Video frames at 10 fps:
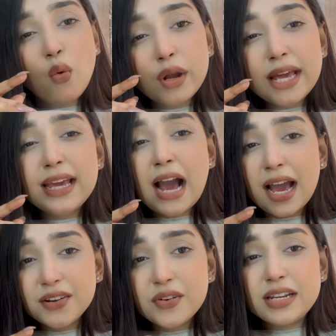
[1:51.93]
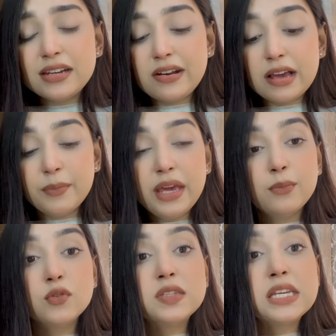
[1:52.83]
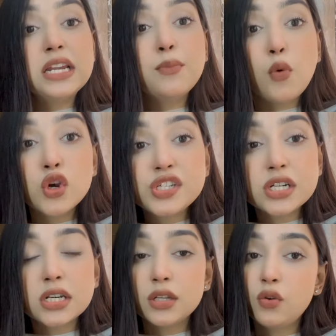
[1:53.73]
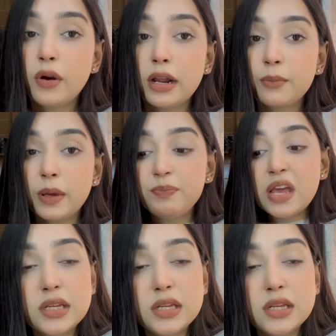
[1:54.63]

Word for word: অনেক হাইড্রেটেড রাখবে এবং স্কিনের ময়শ্চারটাকে ধরে রাখবে